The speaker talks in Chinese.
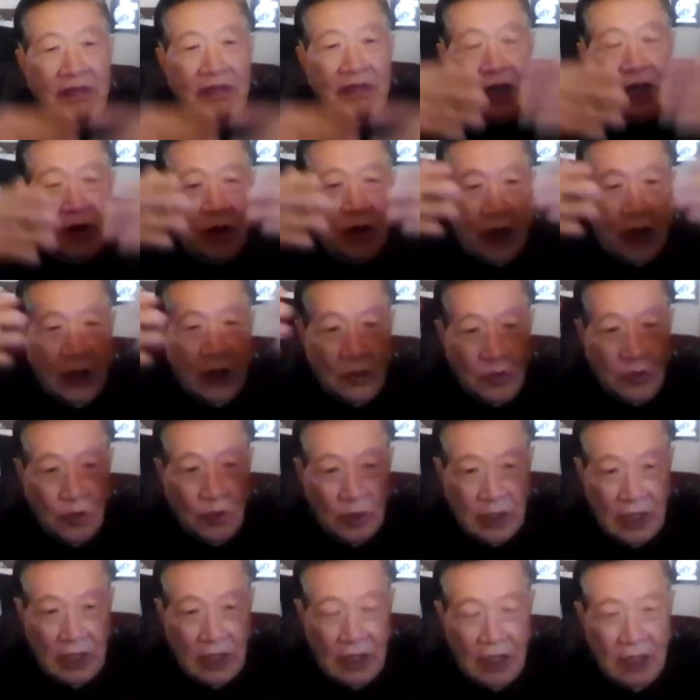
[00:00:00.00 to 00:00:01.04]
因为有很
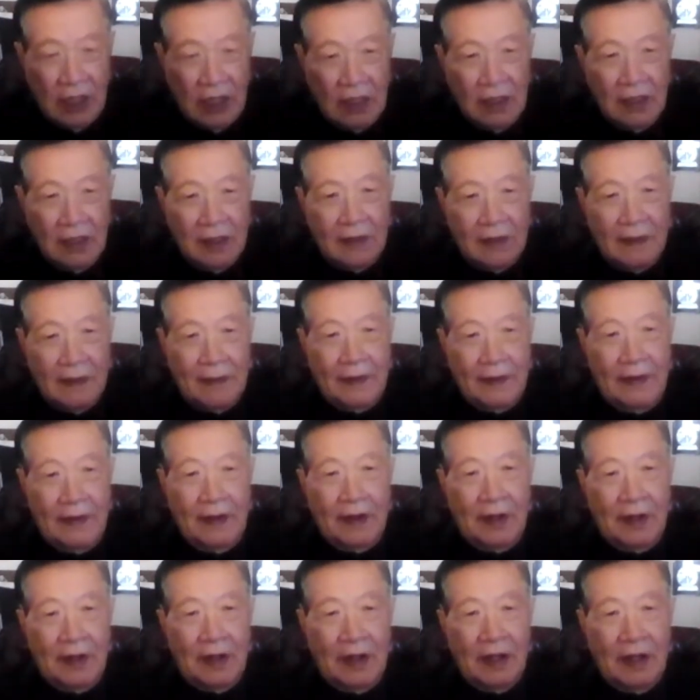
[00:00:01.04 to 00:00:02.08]
多的，
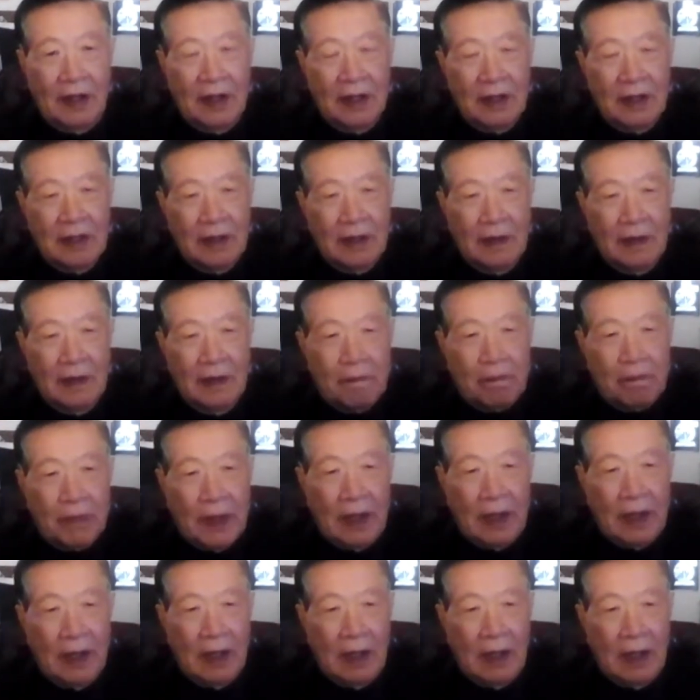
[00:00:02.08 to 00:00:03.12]
呃，
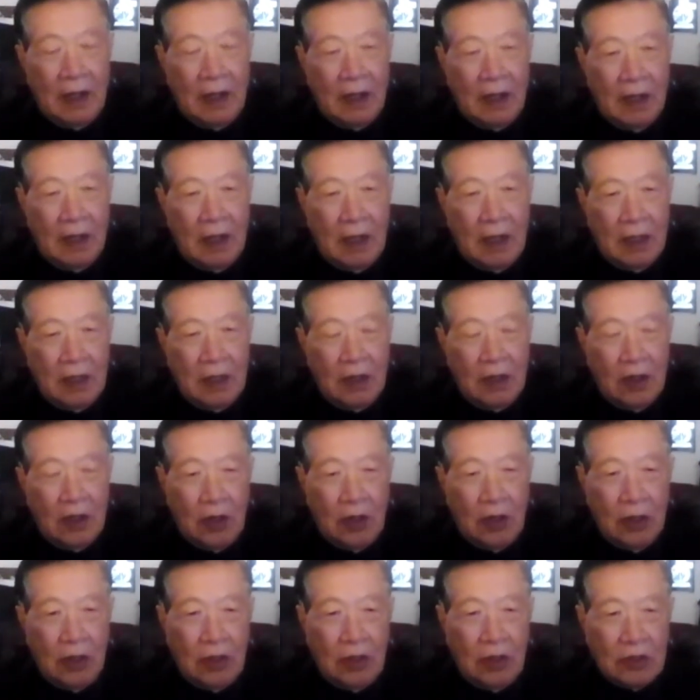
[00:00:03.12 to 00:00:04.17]
那、呃、
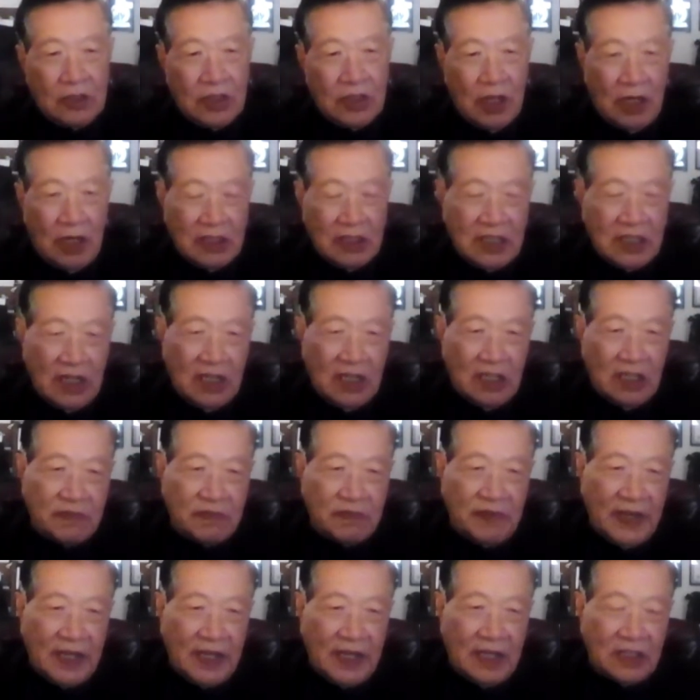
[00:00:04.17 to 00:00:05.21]
好像
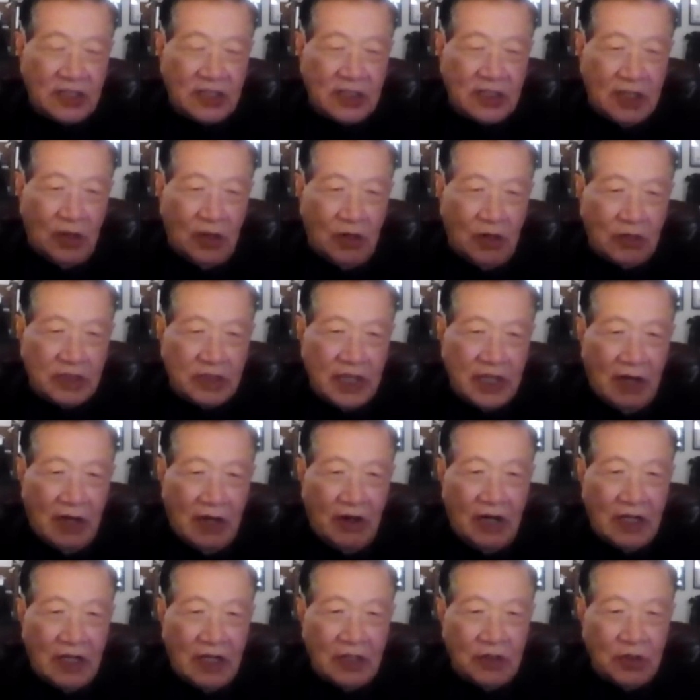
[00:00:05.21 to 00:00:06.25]
Las Vegas 的
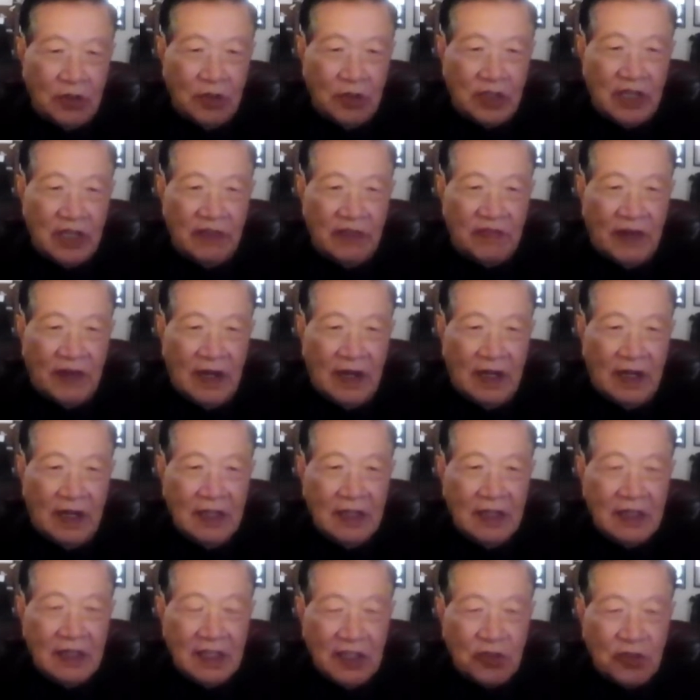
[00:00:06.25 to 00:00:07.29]
hotel 啊，很多地方
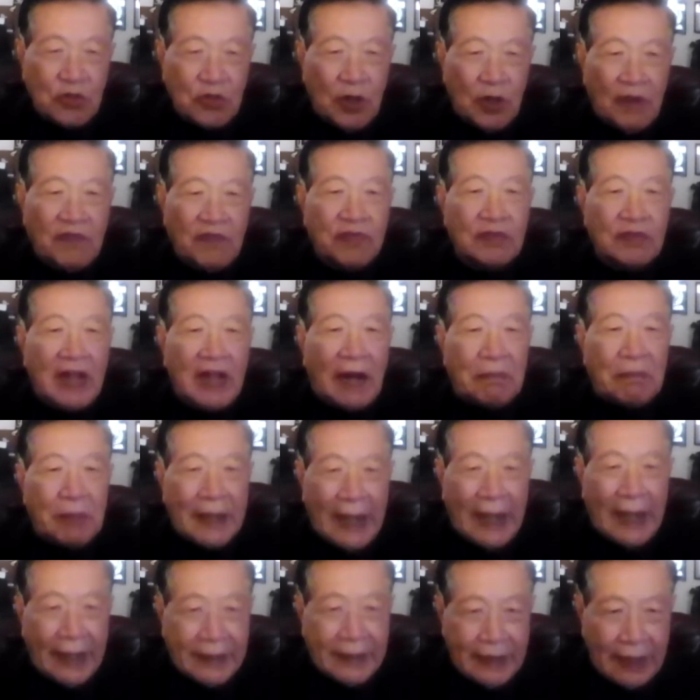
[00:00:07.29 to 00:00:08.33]
你窗户打
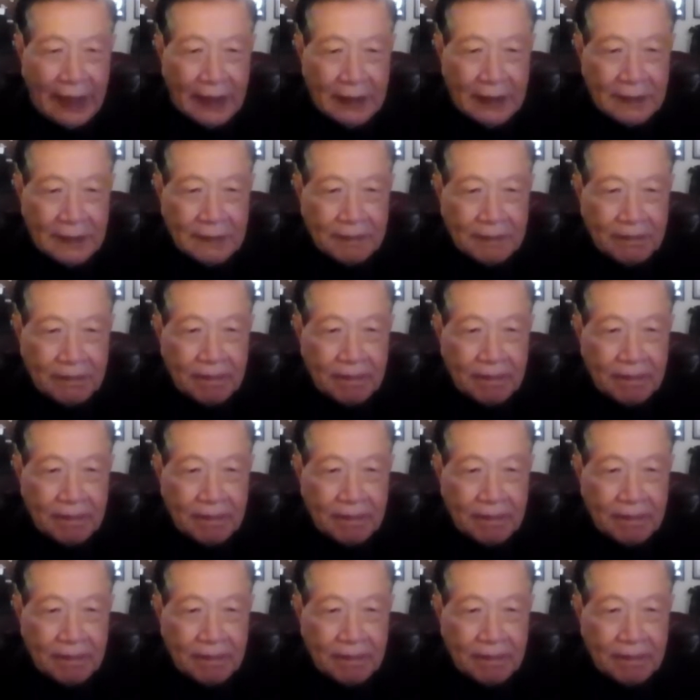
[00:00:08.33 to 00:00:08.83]
不开的。